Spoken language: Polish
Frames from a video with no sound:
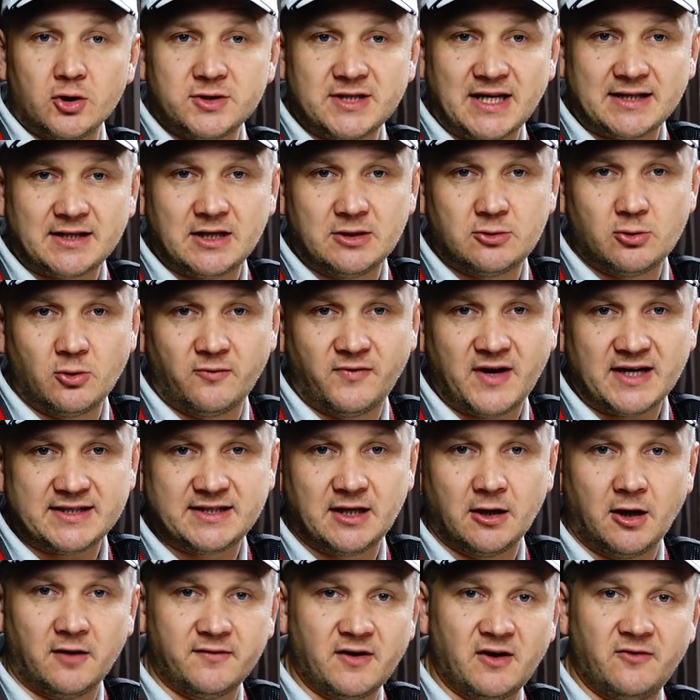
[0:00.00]
surf
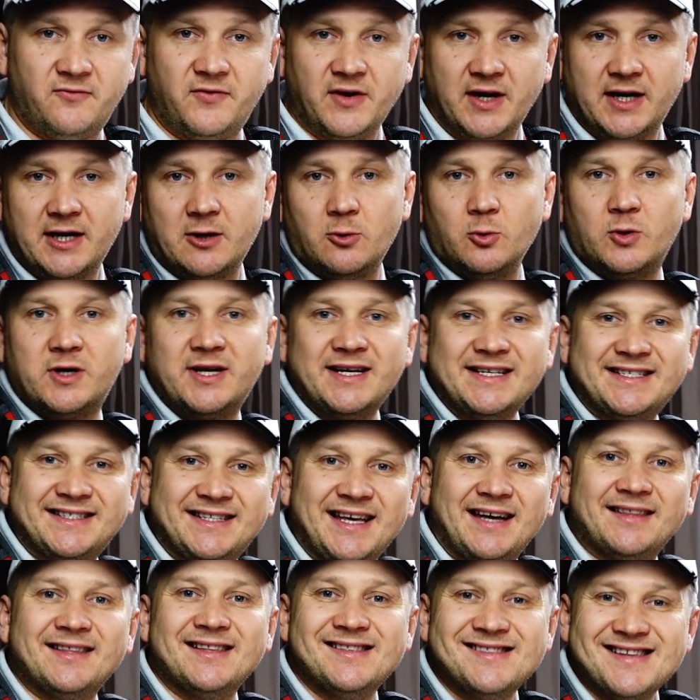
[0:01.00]
surfcastingowe wygrał
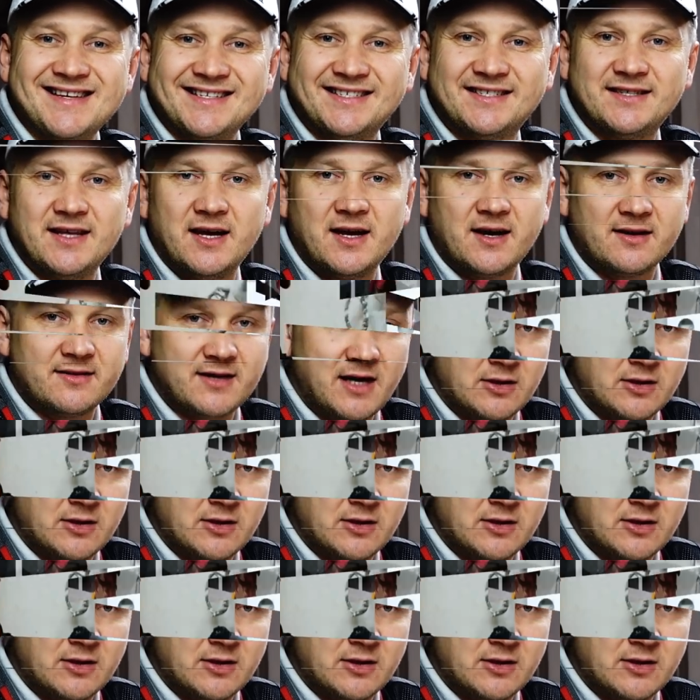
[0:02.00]
Krystian Lezner,